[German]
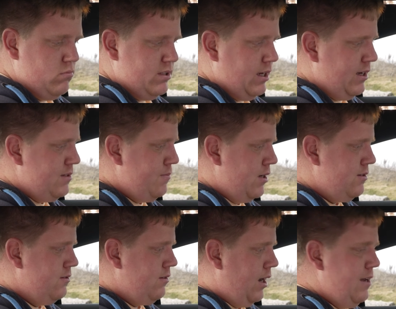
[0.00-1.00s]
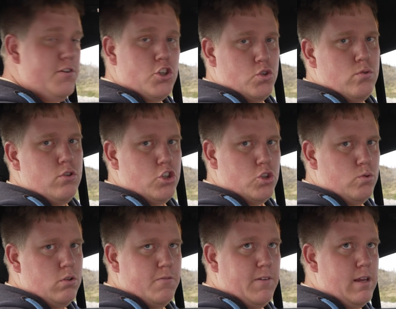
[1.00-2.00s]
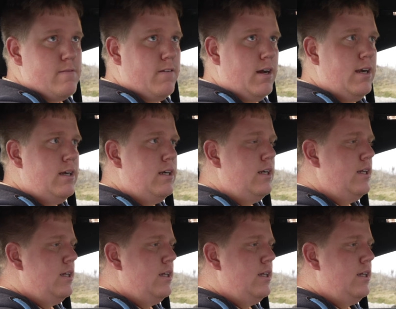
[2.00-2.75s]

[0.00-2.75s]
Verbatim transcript: ich sage jetzt mal, drei, vier Stunden schon auf jeden Fall.